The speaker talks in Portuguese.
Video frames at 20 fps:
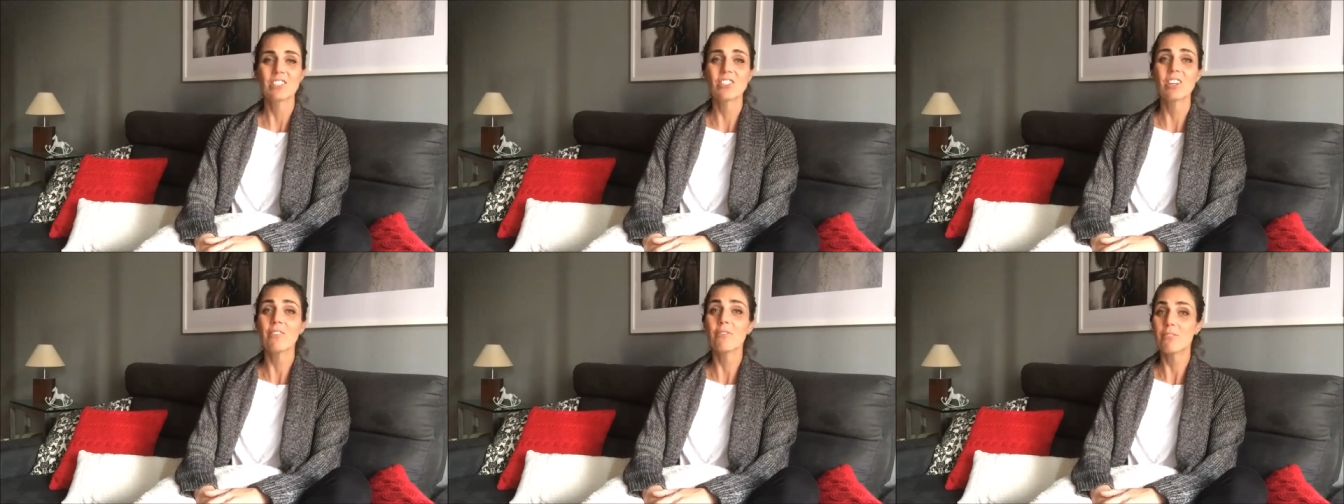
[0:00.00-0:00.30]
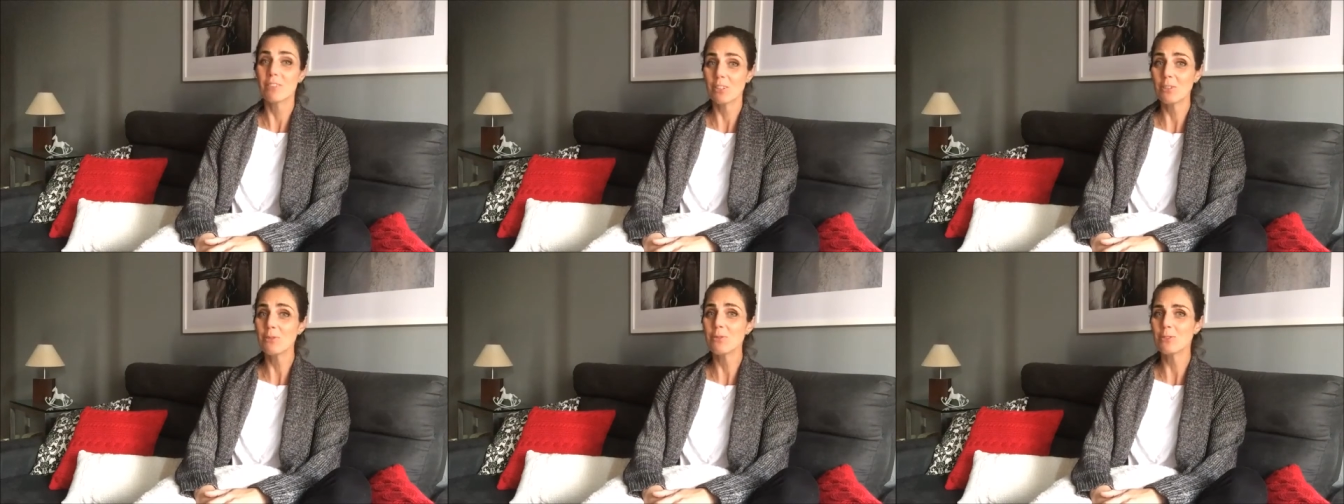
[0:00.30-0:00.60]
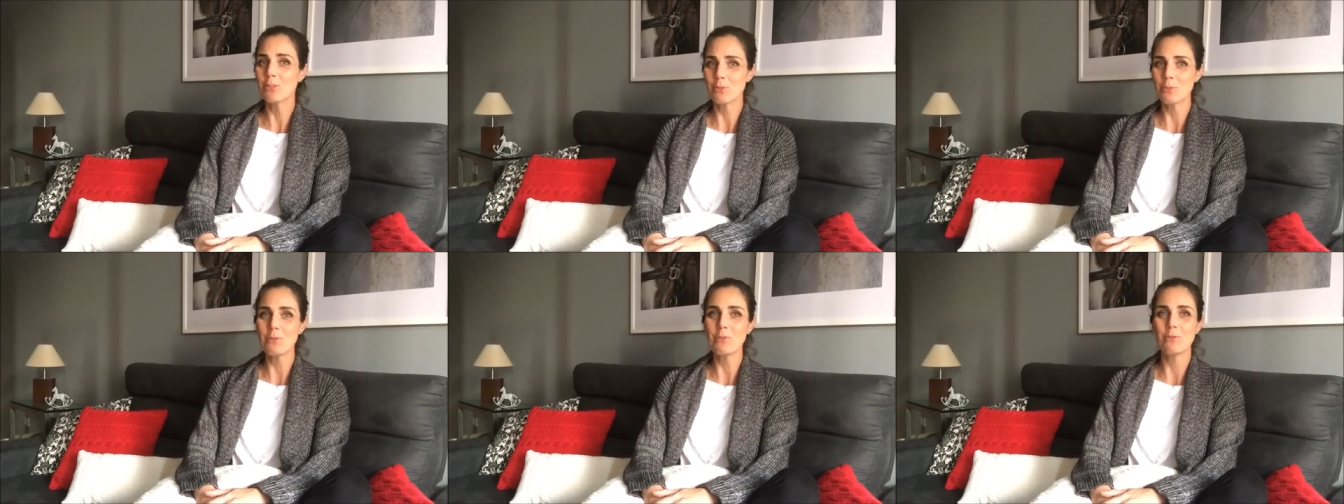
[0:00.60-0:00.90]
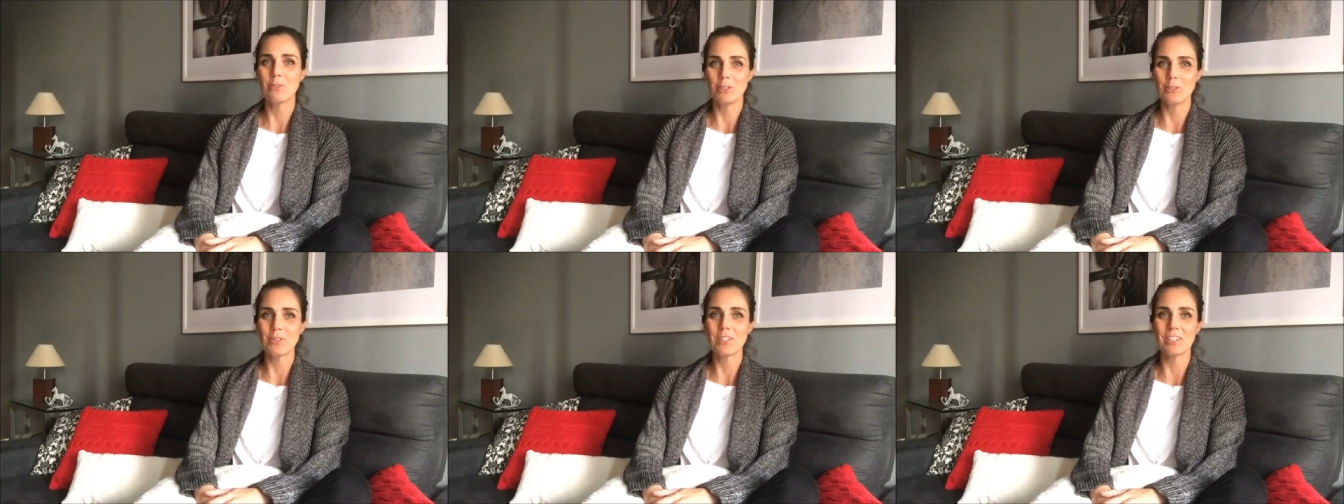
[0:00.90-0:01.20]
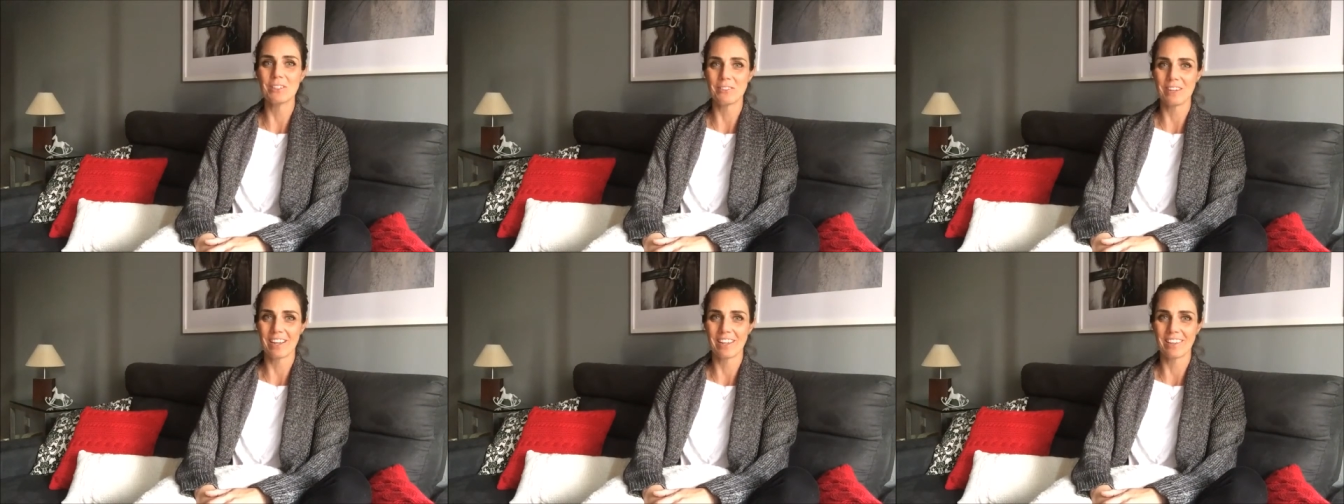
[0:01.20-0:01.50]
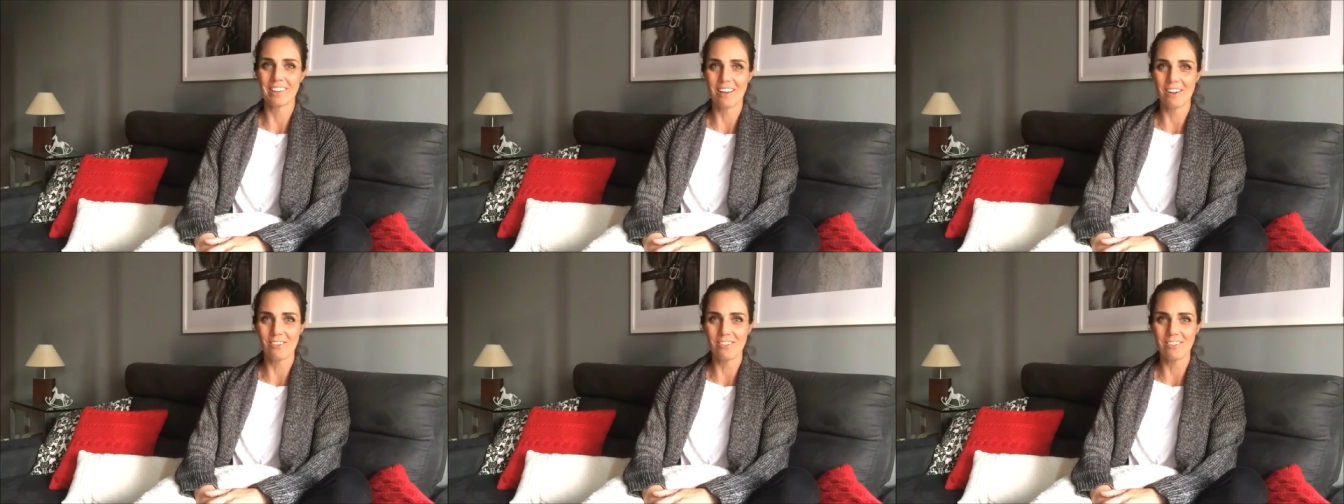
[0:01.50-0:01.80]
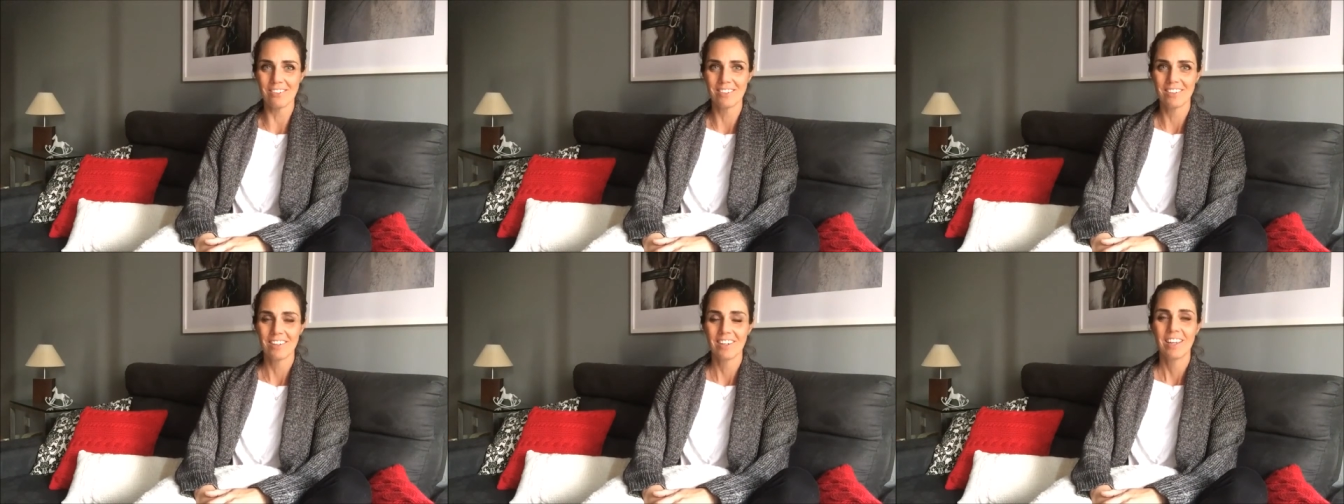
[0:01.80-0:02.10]
Vocês já viram o último vídeo aqui no
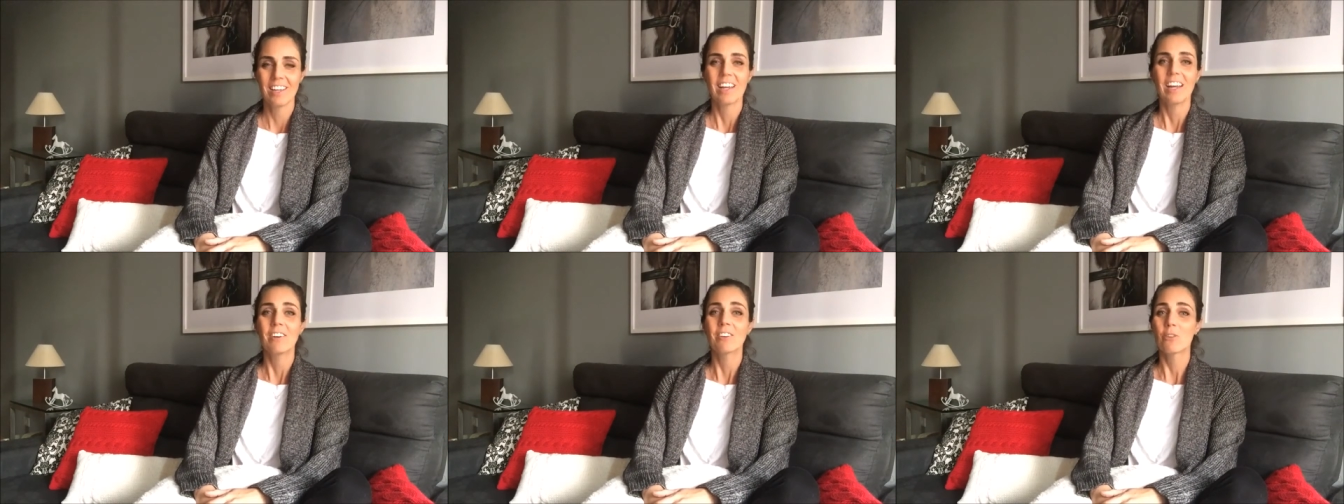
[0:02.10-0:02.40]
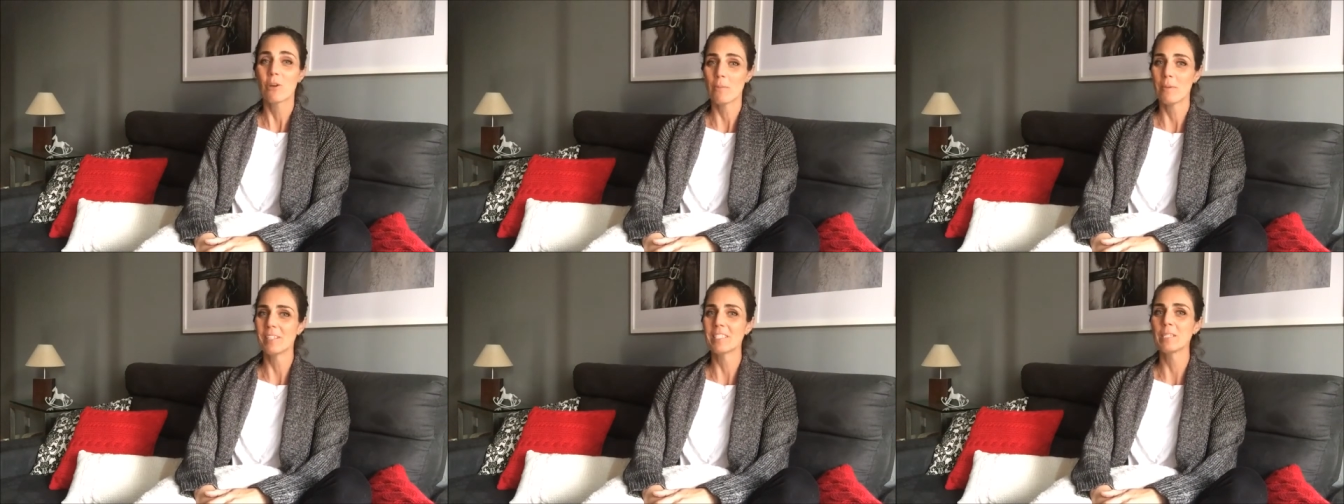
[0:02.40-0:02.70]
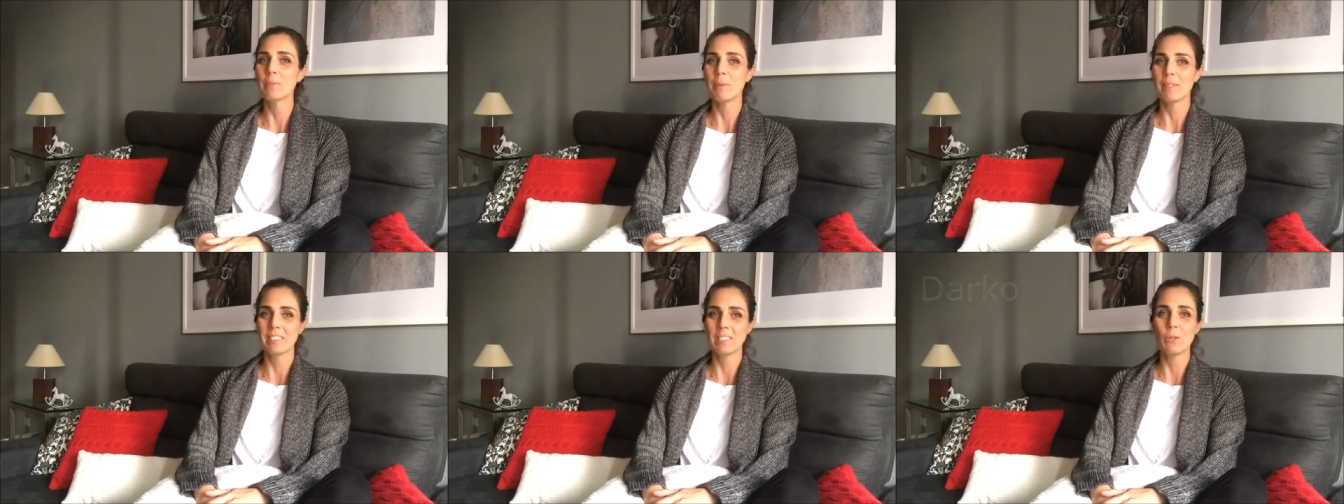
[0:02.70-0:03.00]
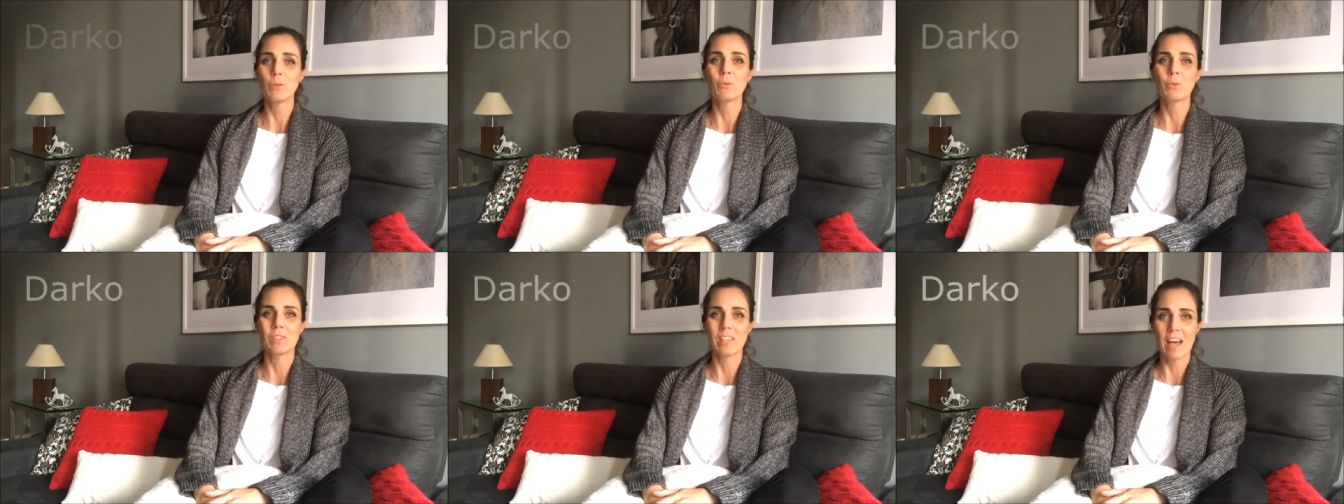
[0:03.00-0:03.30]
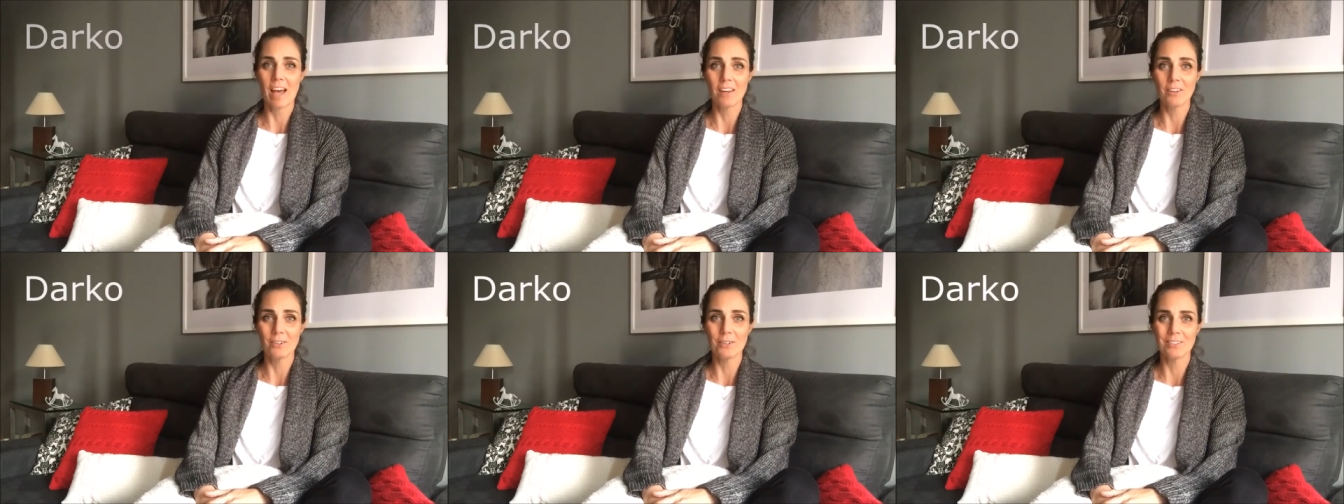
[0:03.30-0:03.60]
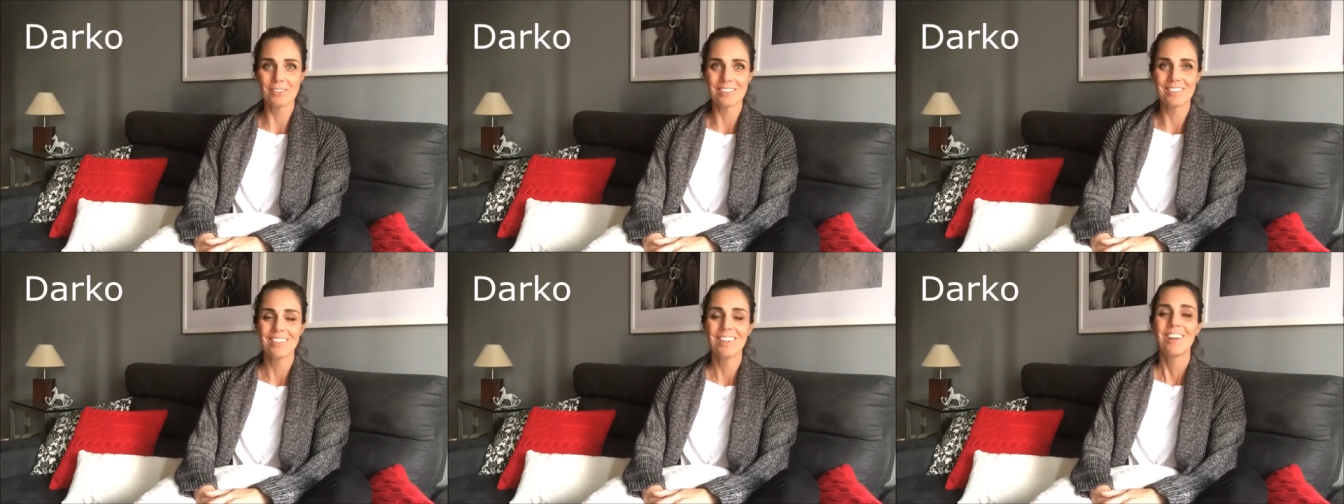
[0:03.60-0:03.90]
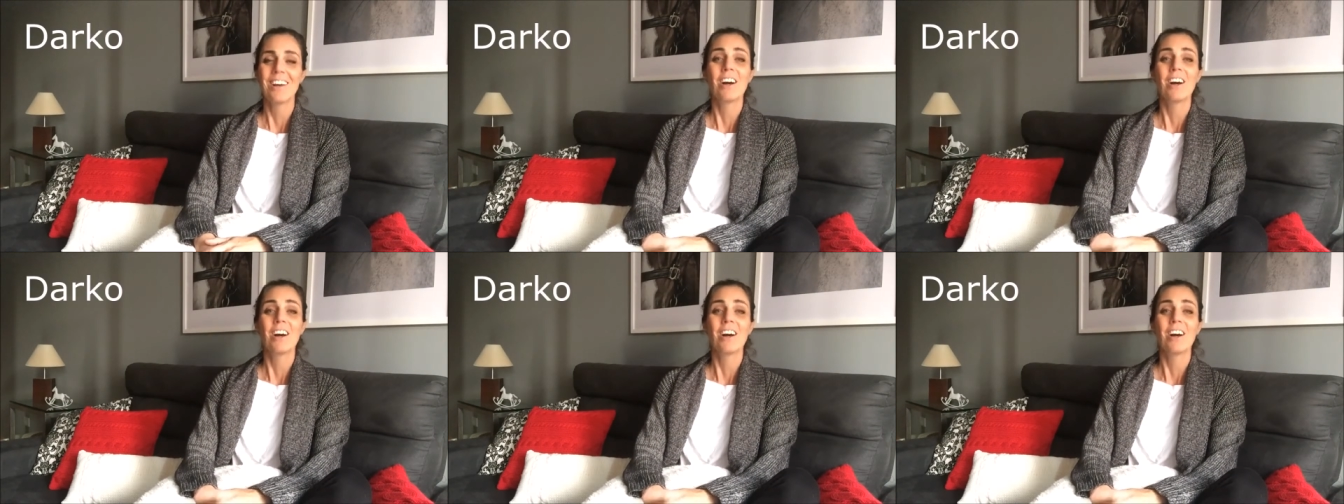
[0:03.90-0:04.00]
canal? Com a participação do Darko?